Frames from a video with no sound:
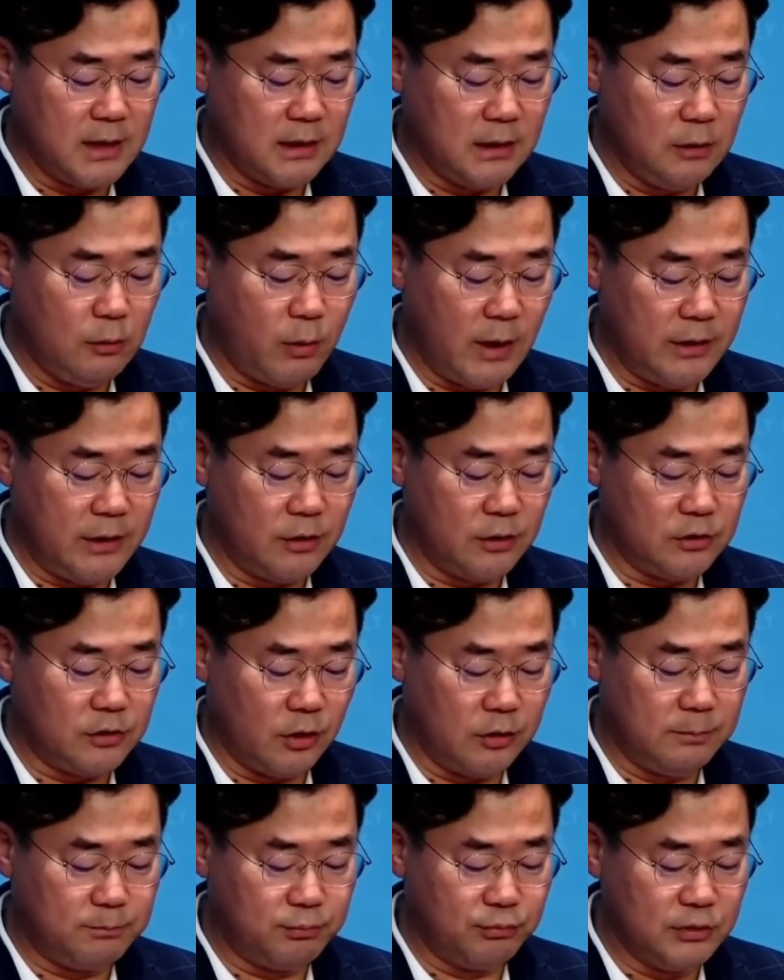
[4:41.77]
이화영
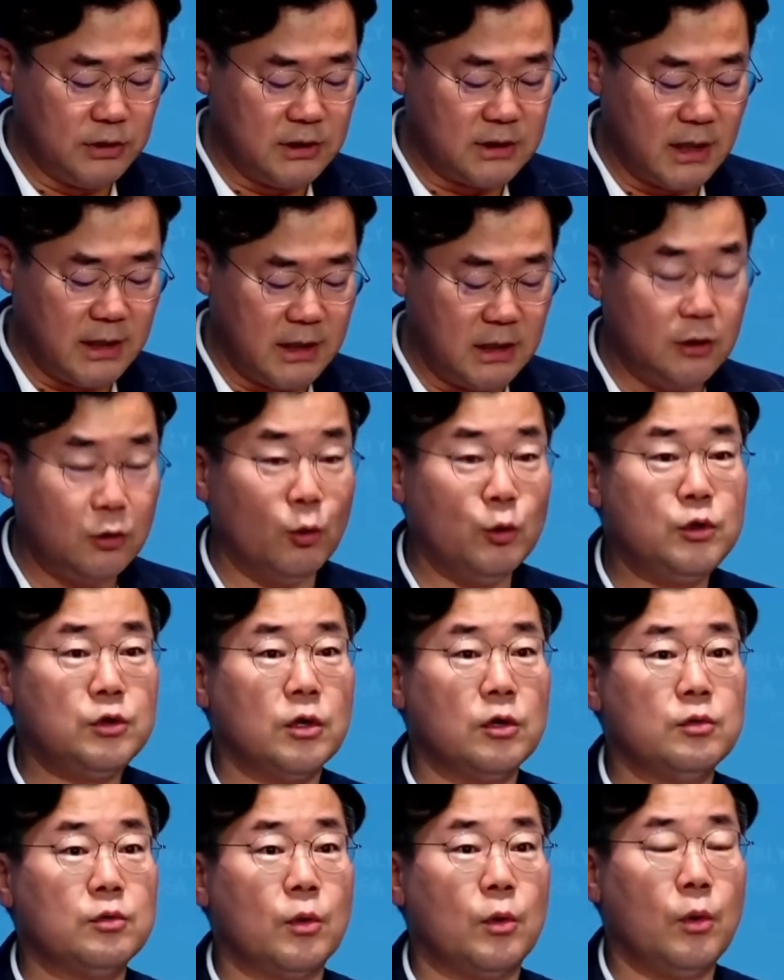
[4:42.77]
전 부지사의
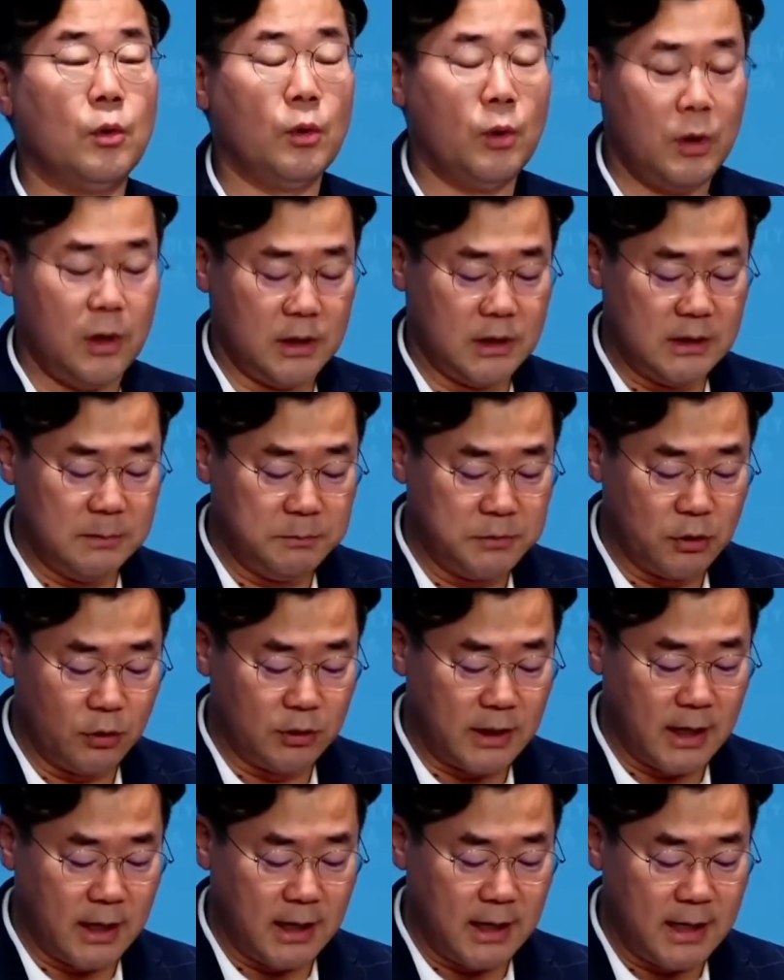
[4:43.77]
요청으로
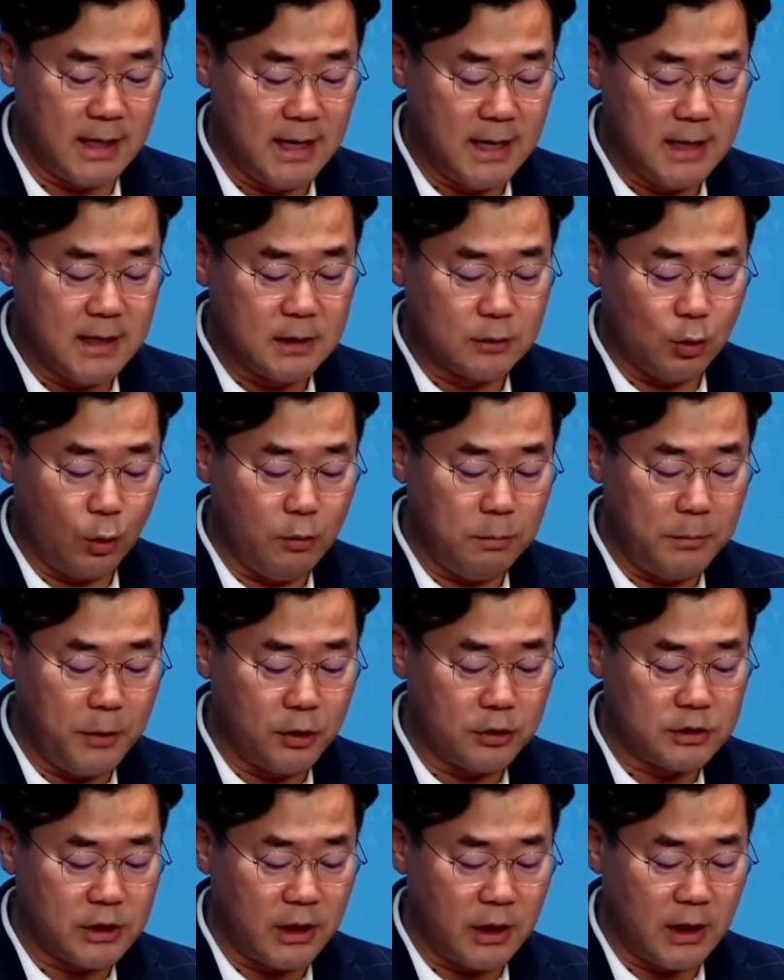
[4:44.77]
김성태가
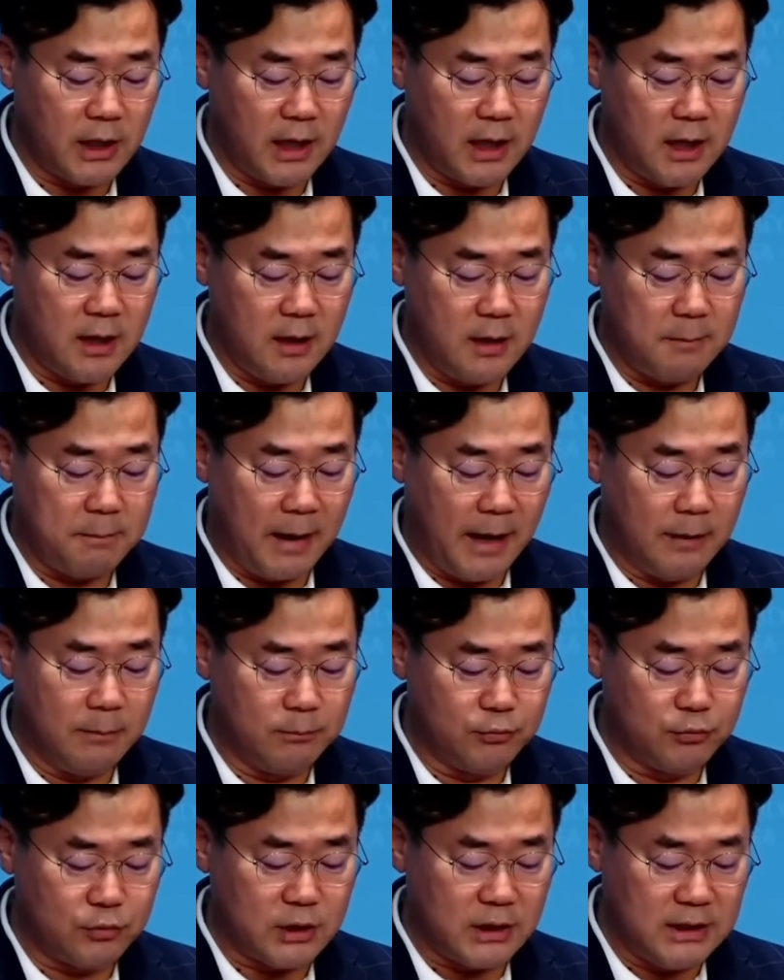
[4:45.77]
송명철에게
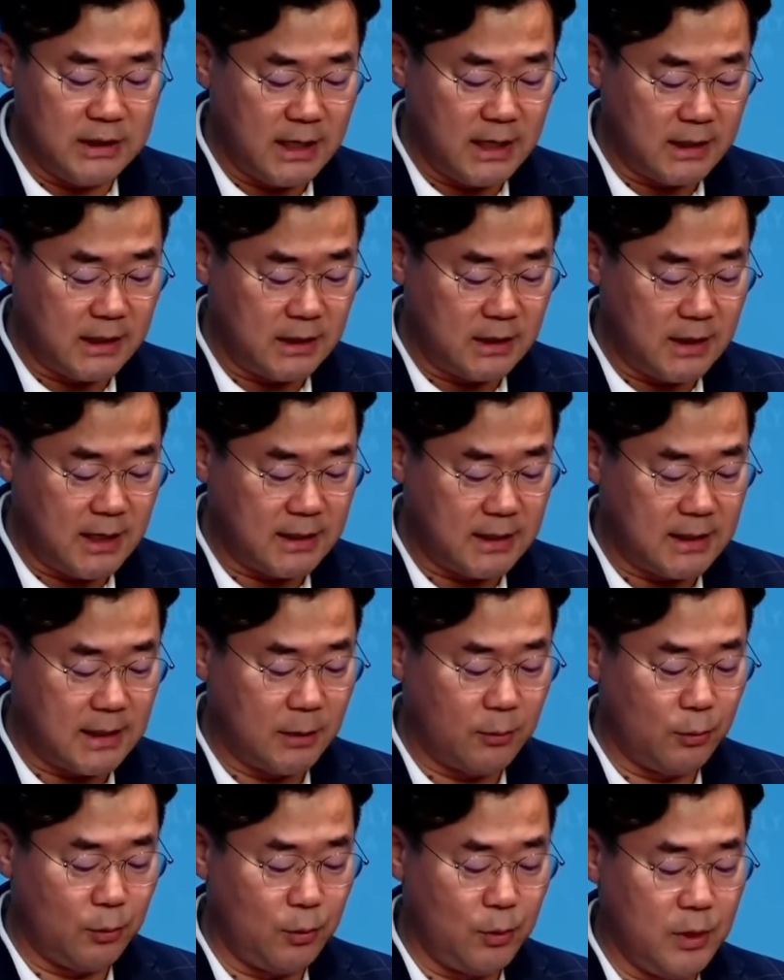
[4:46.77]
방북 이야기를
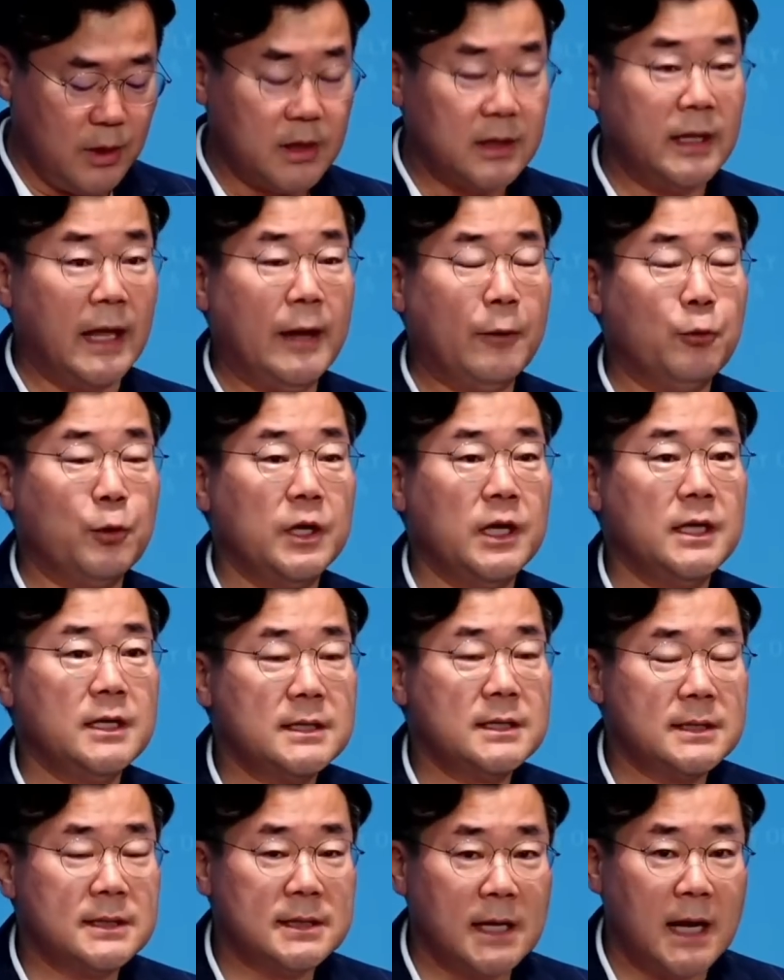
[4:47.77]
했다고
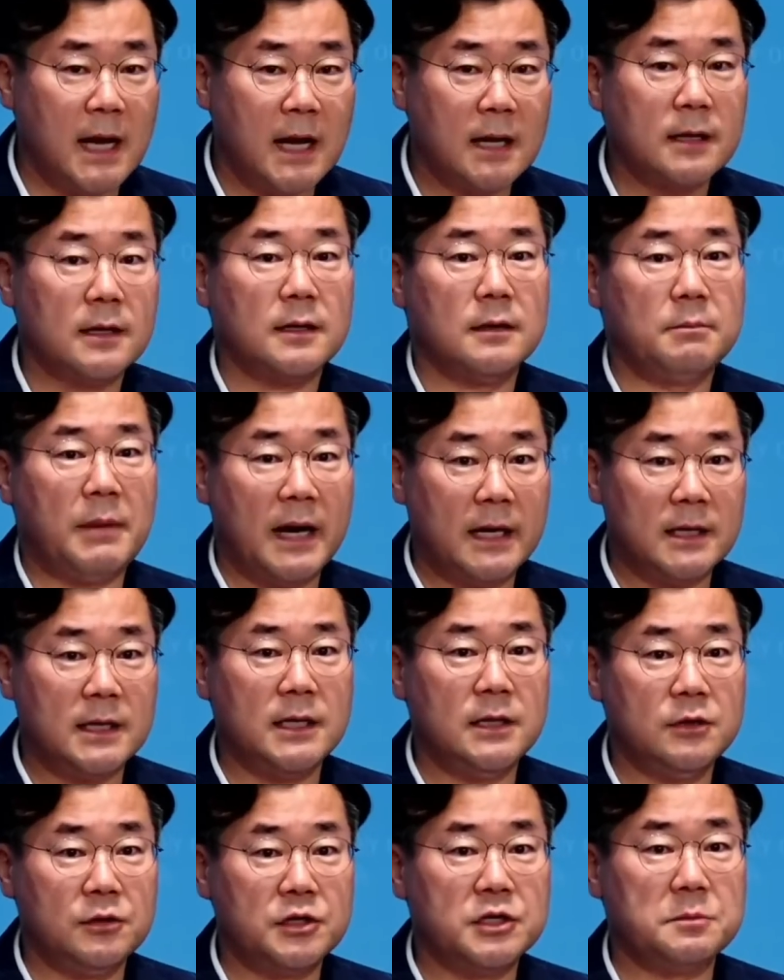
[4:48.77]
내용이 싹
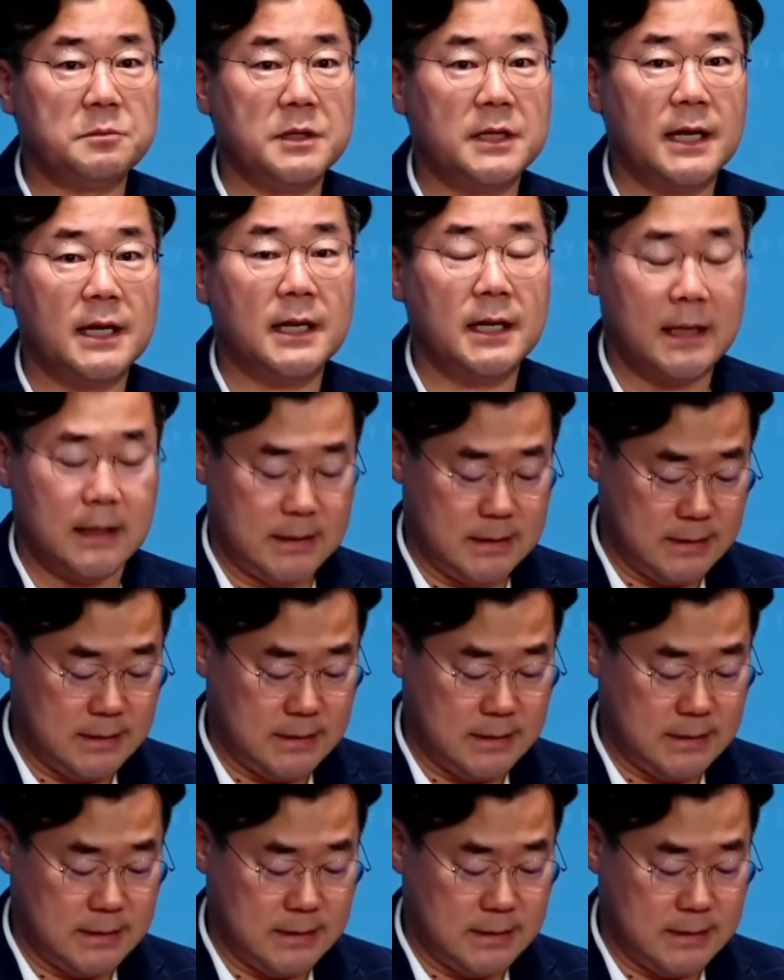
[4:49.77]
바뀐 것입니다.